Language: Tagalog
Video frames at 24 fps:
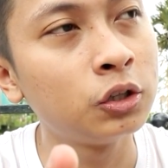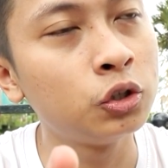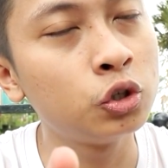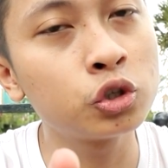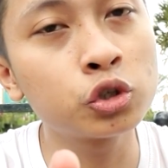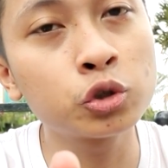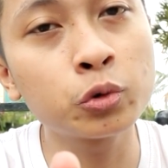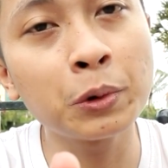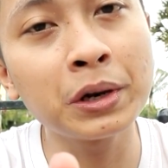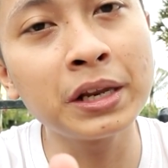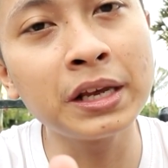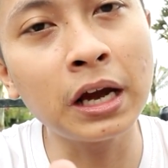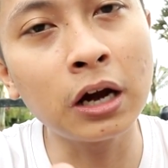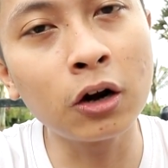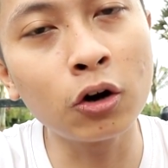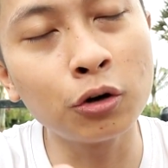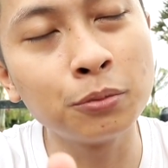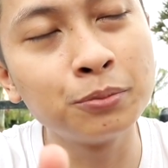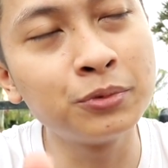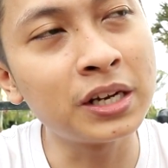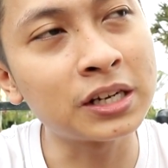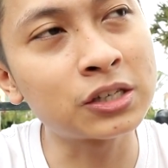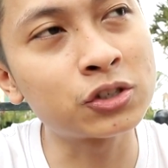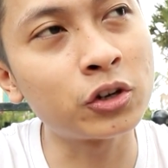usually ang
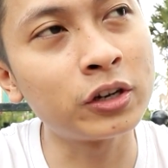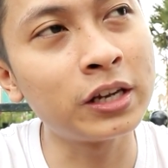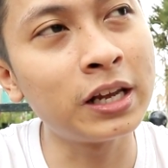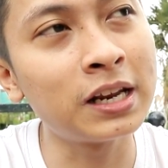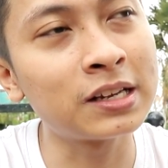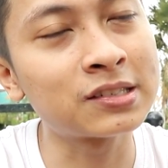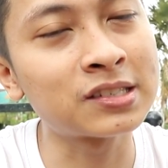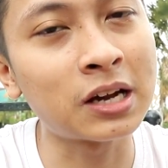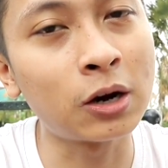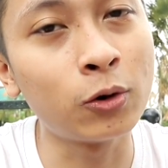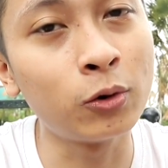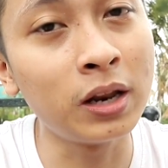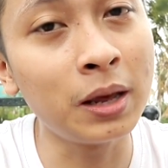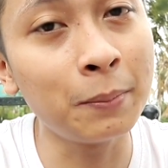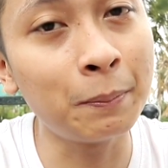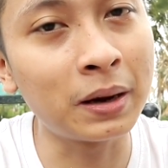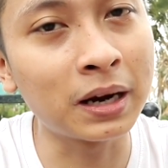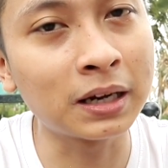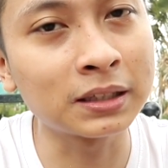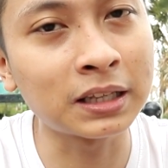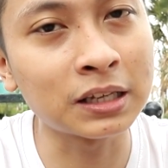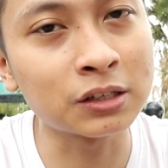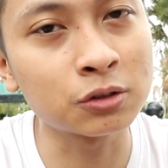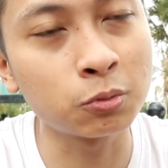objection nila sa huli
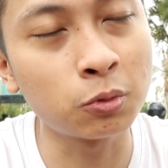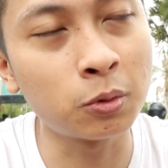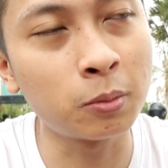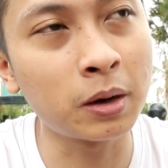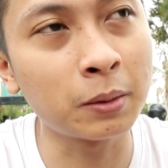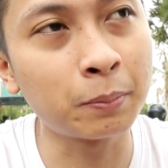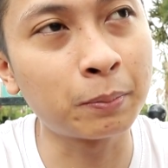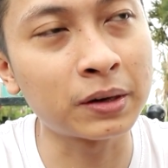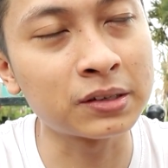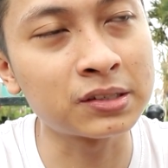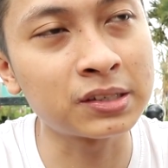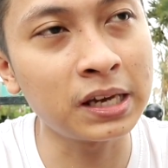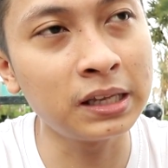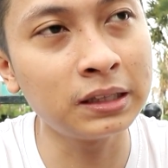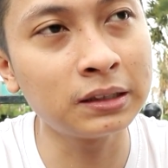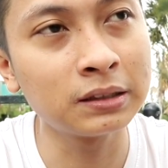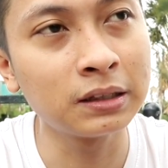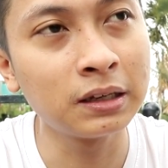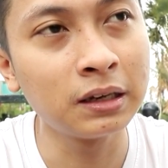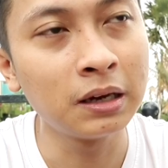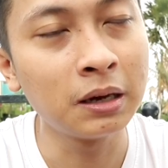pagkatapos mo mag-present,